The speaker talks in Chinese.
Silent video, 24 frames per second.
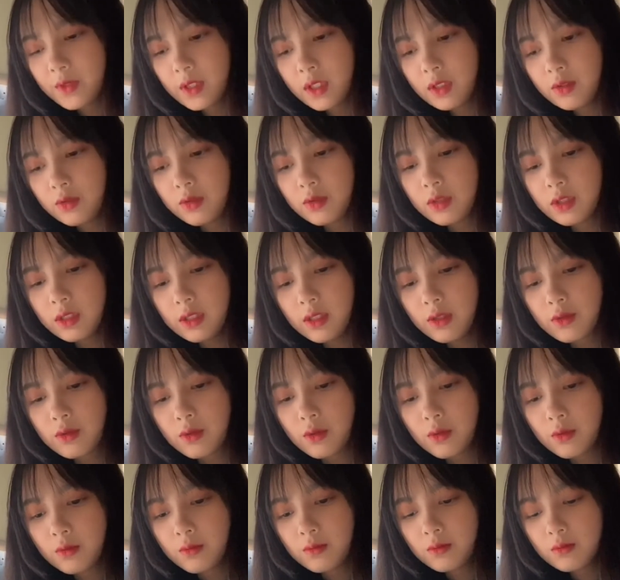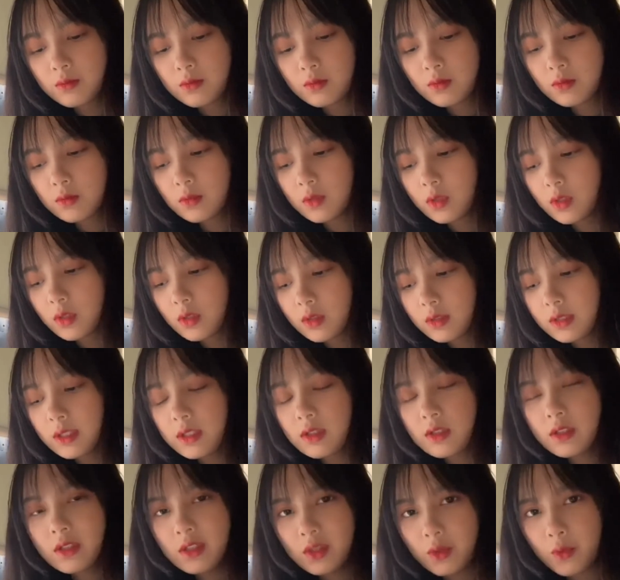就是那种。在
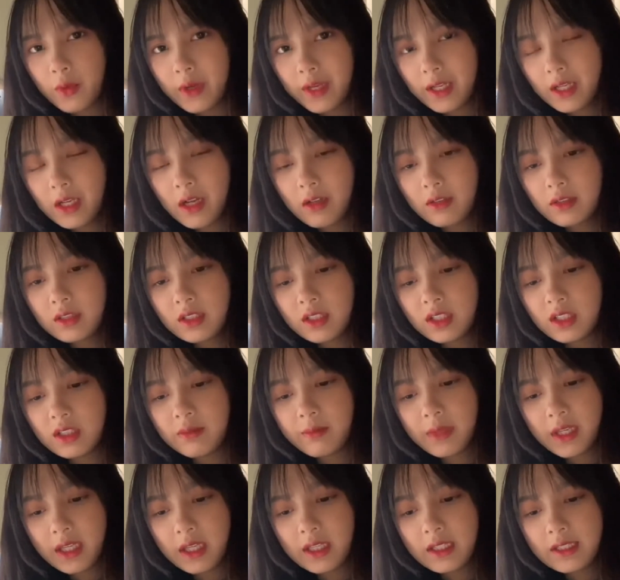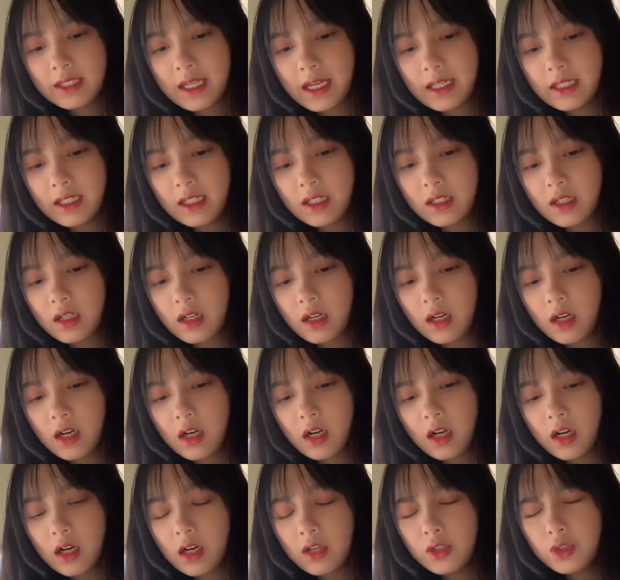这里，我一定要提名一下那
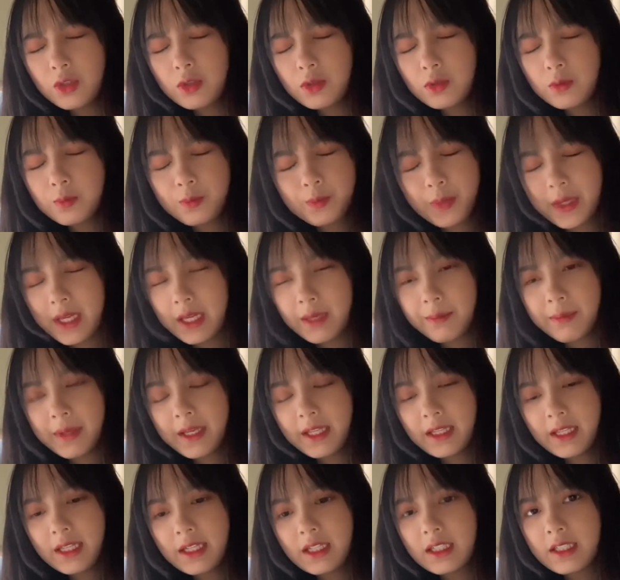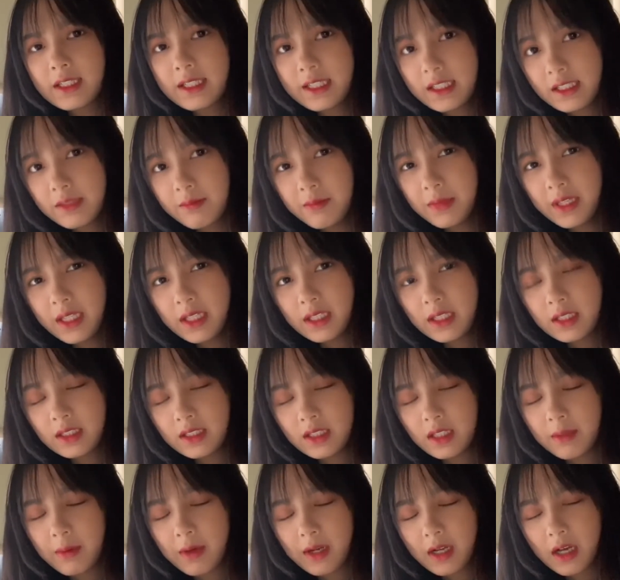个优佩佩那个 Kiss Me 的
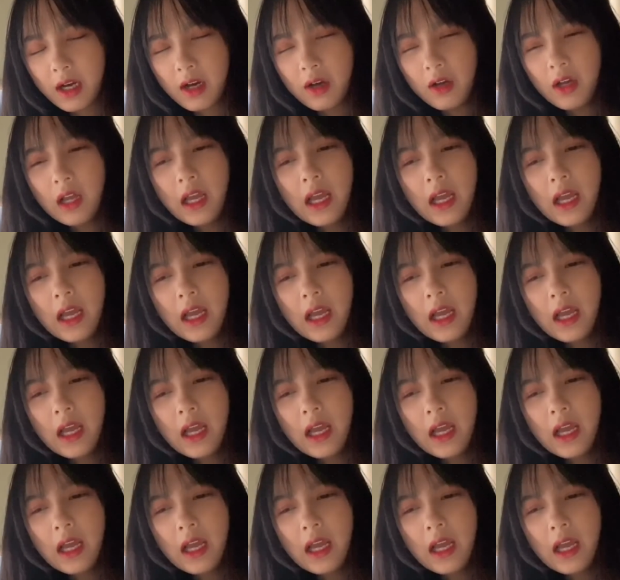睫毛膏，